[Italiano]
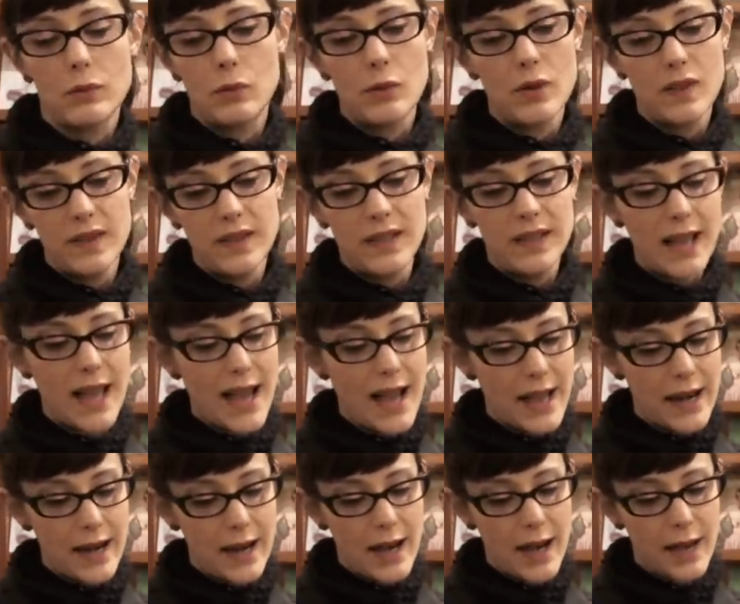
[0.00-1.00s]

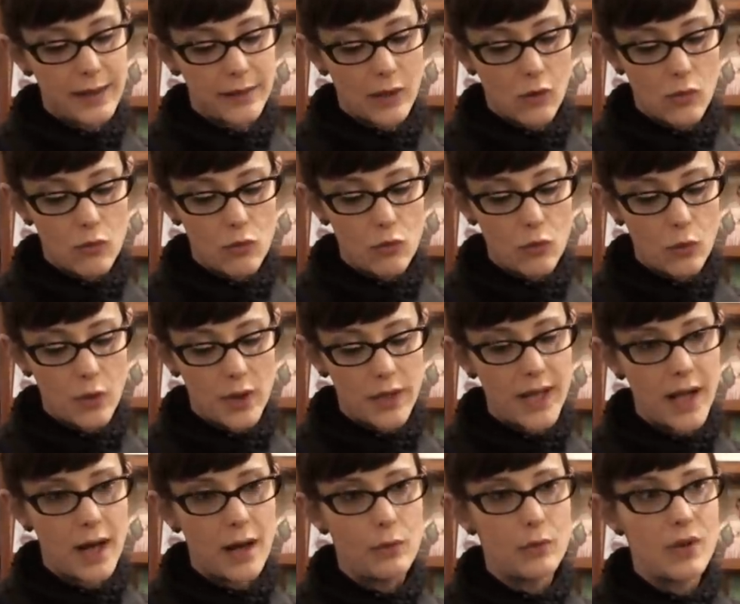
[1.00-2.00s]
Quest'idea è nata comunque
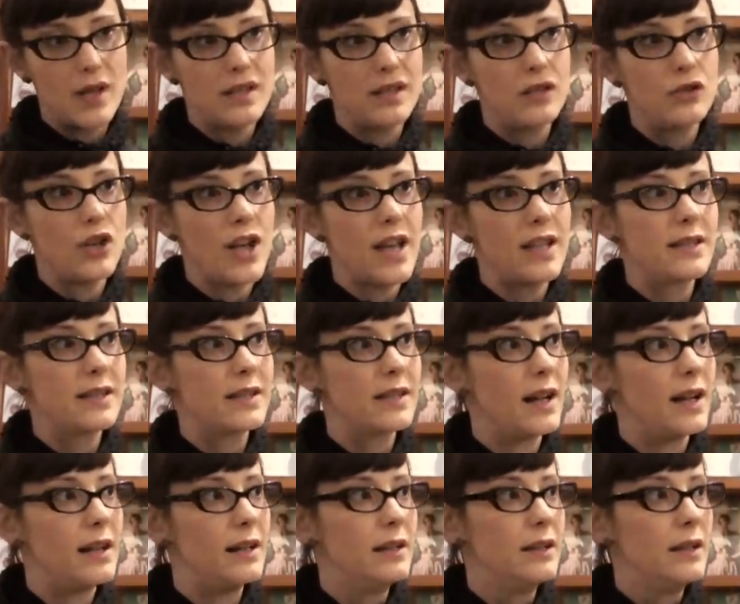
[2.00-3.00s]
da
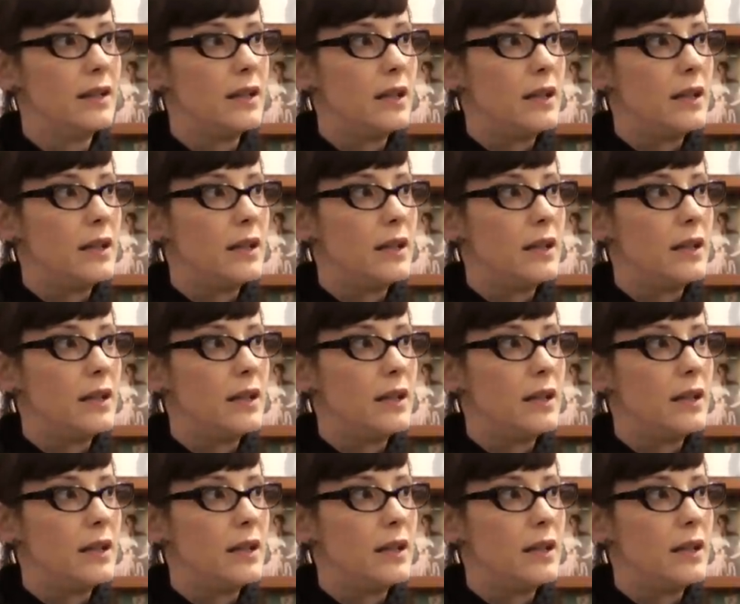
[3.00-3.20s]
un'esigenza